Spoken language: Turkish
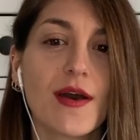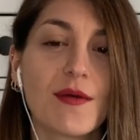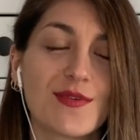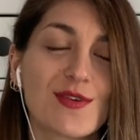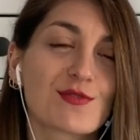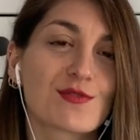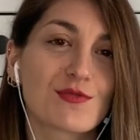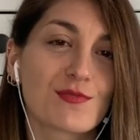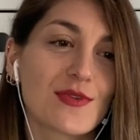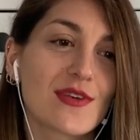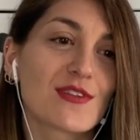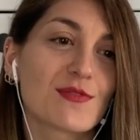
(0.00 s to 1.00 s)
Biraz uzun
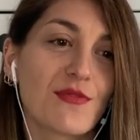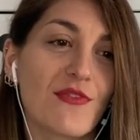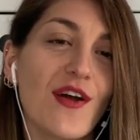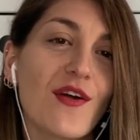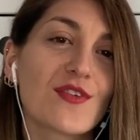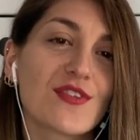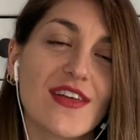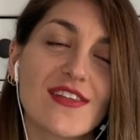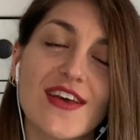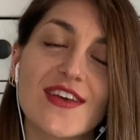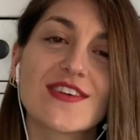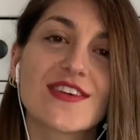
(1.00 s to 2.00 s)
bir ismi var. O yüzden
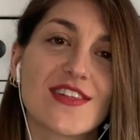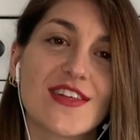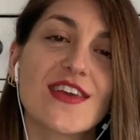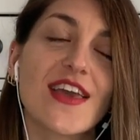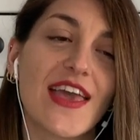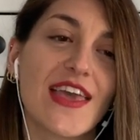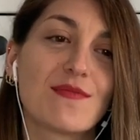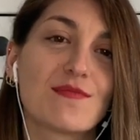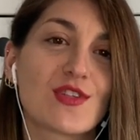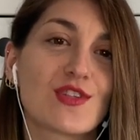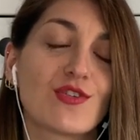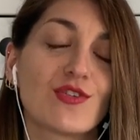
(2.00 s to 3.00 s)
sadece kısaca
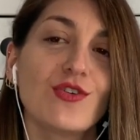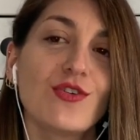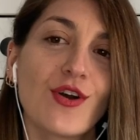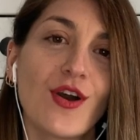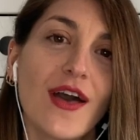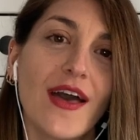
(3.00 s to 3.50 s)
AIMS diyorduk.